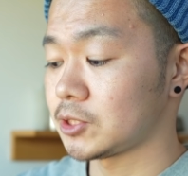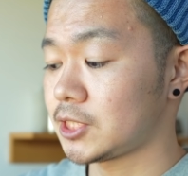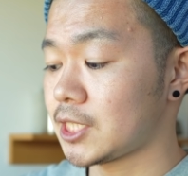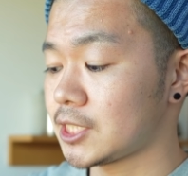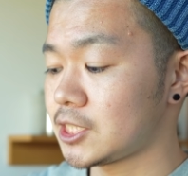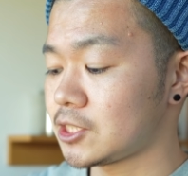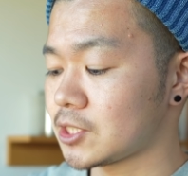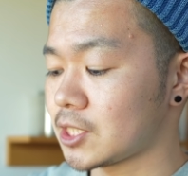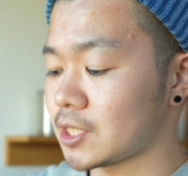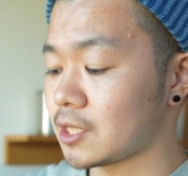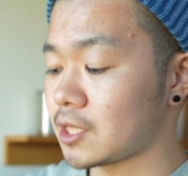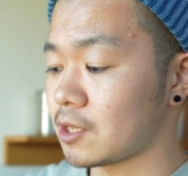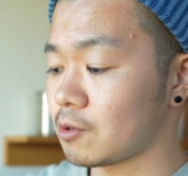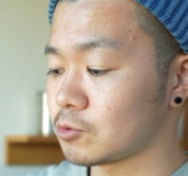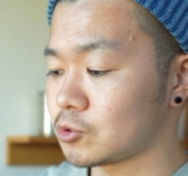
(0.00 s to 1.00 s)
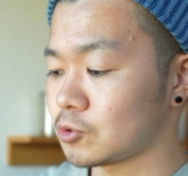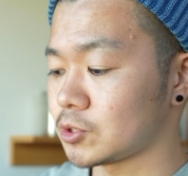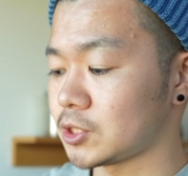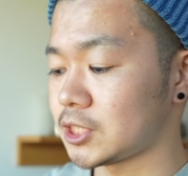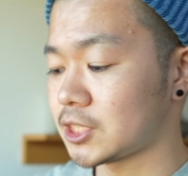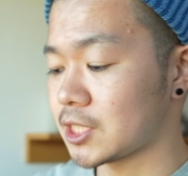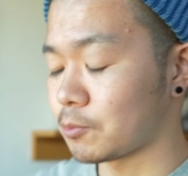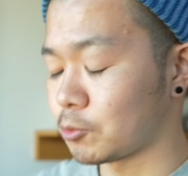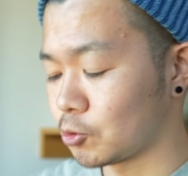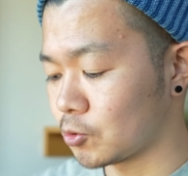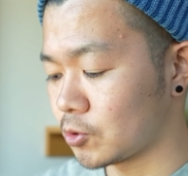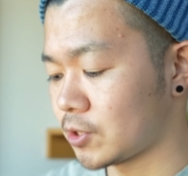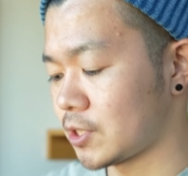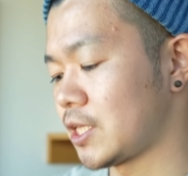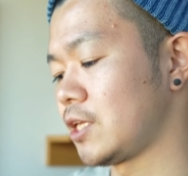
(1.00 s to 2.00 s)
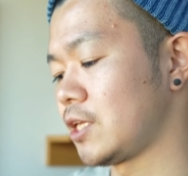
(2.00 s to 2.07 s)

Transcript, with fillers: 下味付けて低温調理したものっ